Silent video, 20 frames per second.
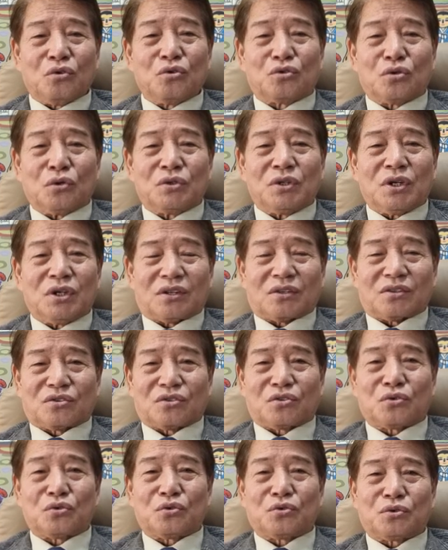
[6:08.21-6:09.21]
유소년
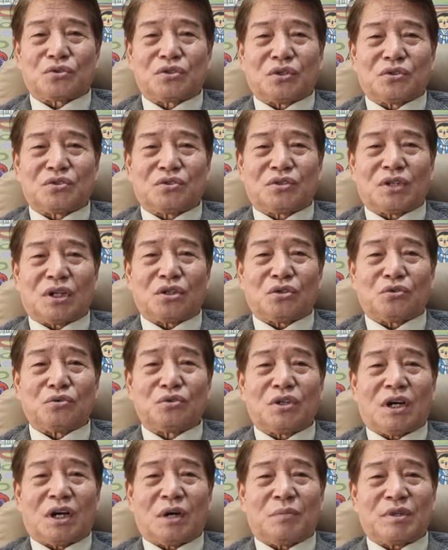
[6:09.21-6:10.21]
축구선수단을
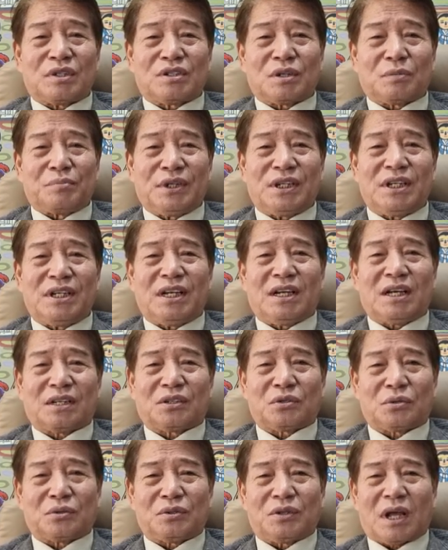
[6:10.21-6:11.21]
운영하면서
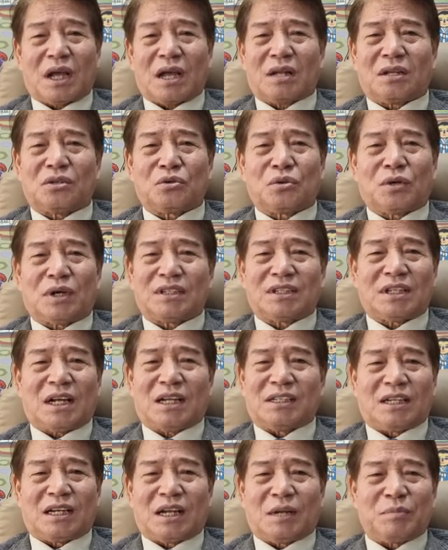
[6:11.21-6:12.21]
비리가 또 한두 가지가
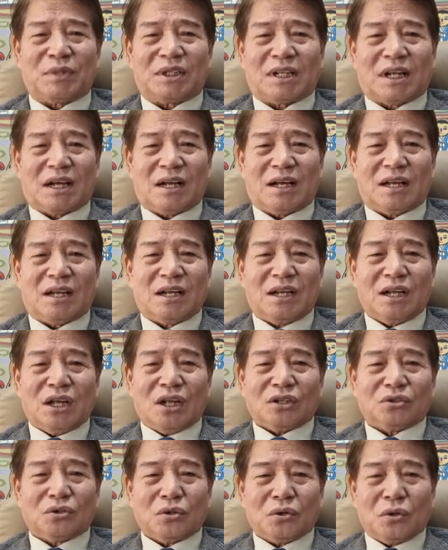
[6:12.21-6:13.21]
아니랍니다.
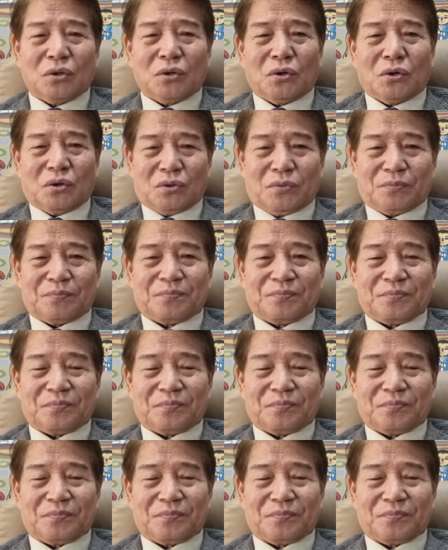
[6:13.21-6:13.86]
또,